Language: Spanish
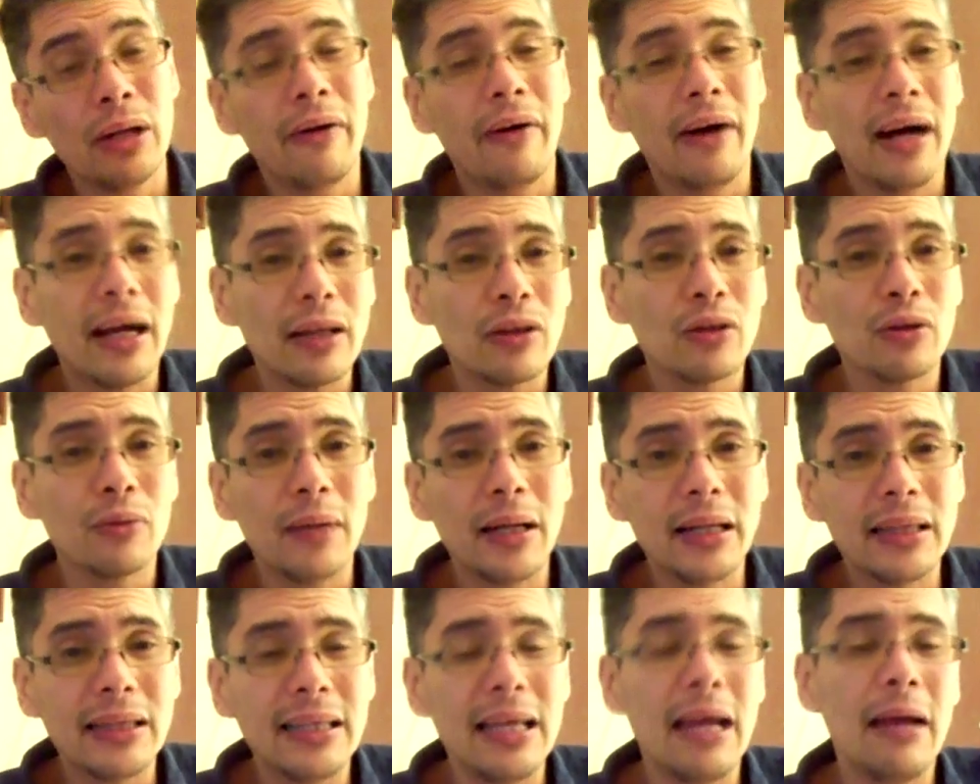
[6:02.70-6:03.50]
vas a
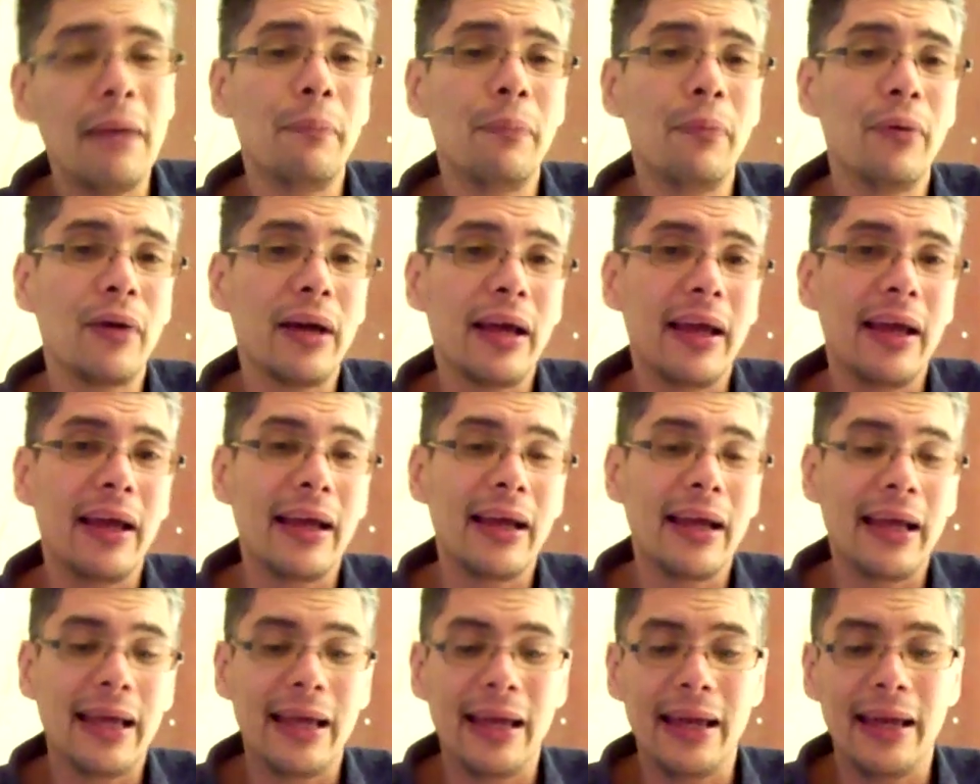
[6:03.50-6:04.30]
tomar el tiempo
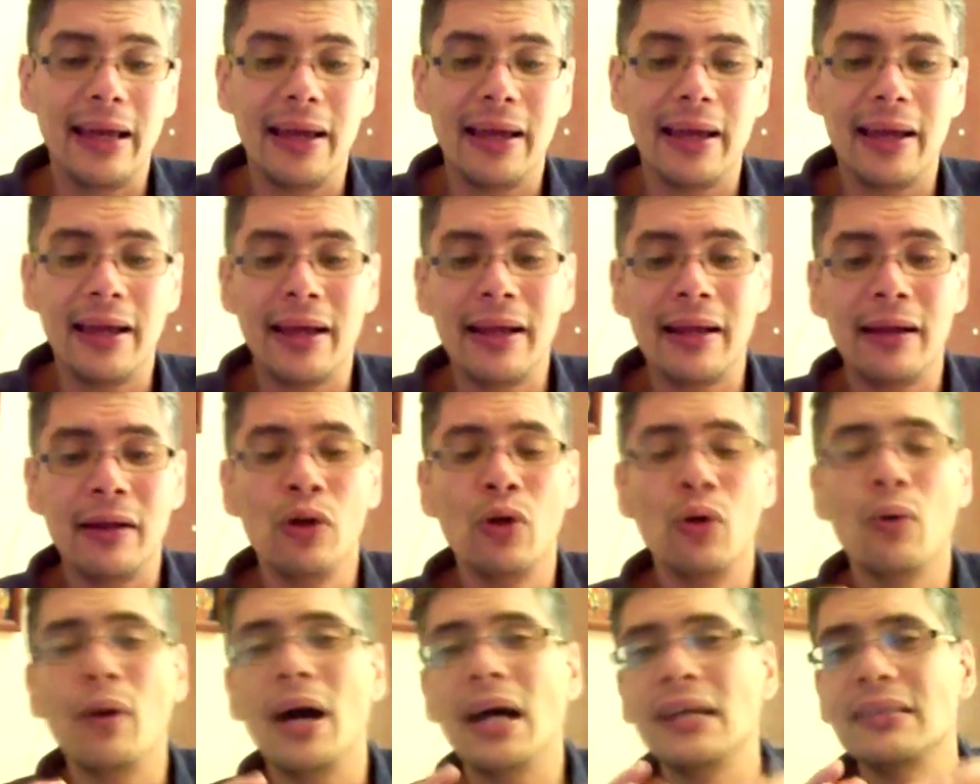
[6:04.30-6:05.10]
que,
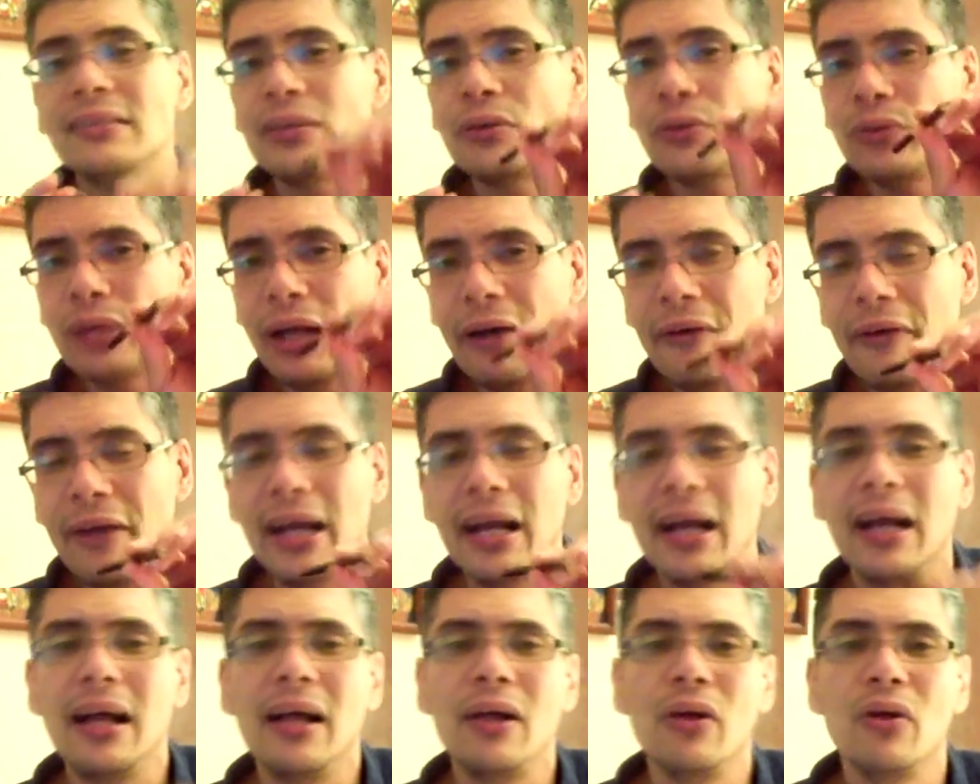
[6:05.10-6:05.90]
lo vas a hacer una vez
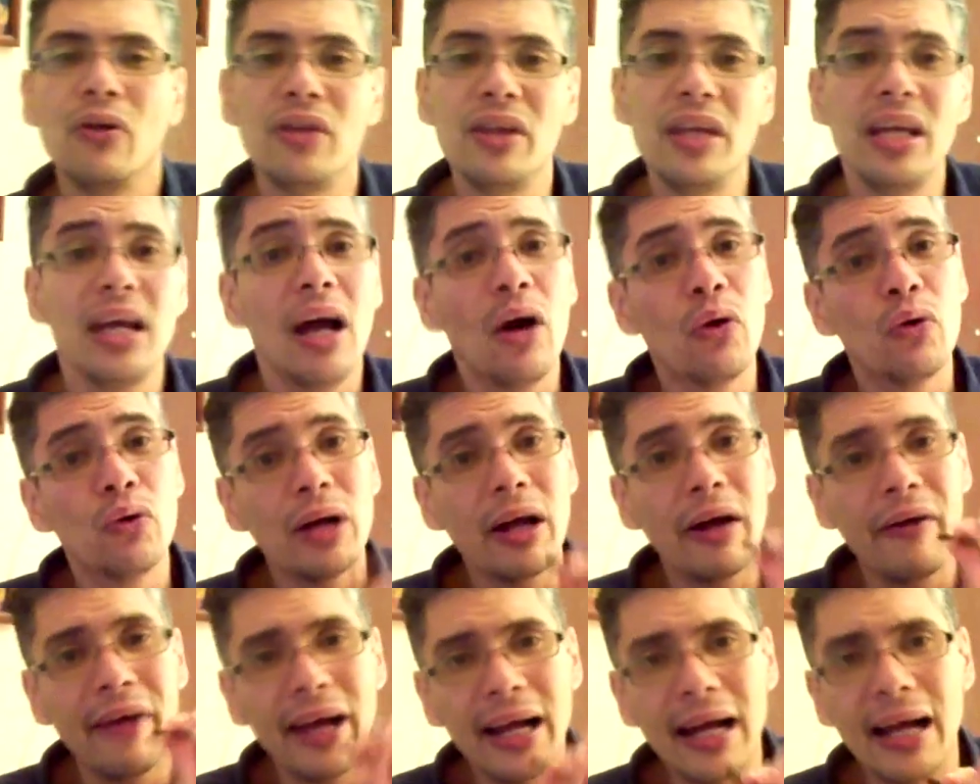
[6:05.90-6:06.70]
cada dos días,
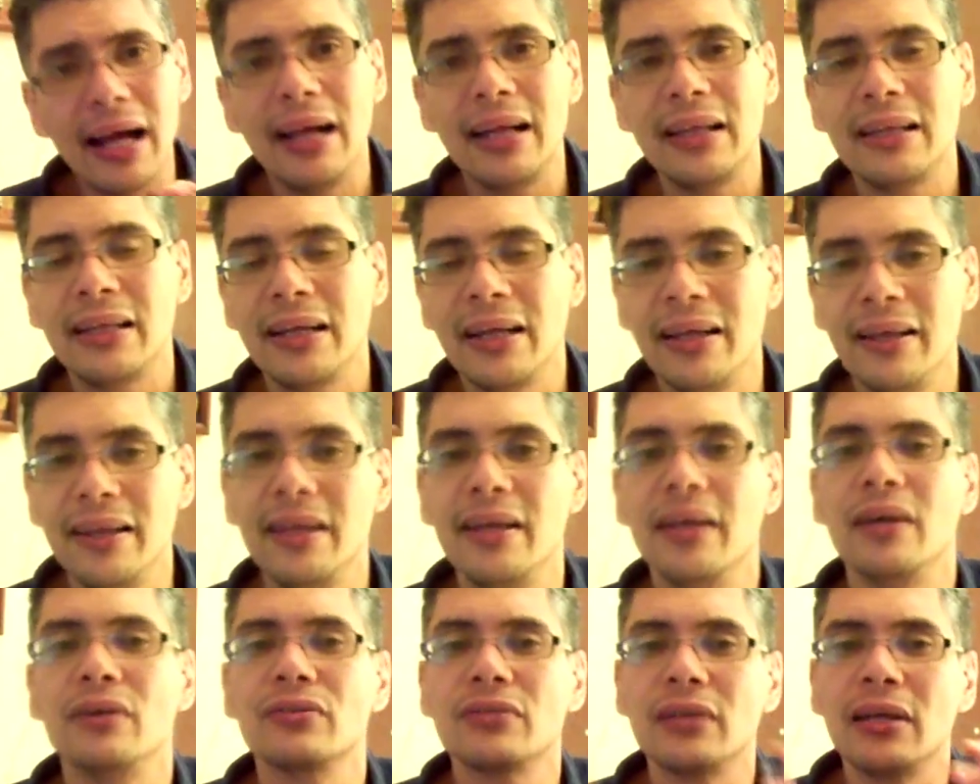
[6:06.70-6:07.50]
una vez cada tres
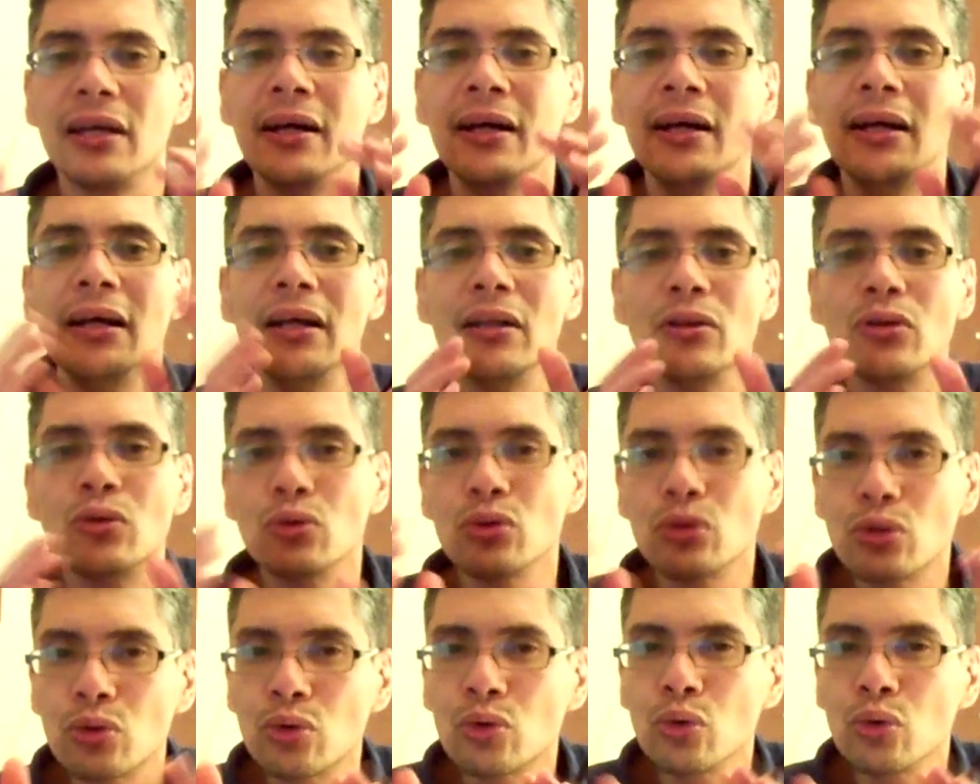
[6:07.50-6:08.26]
días. O sea, tú,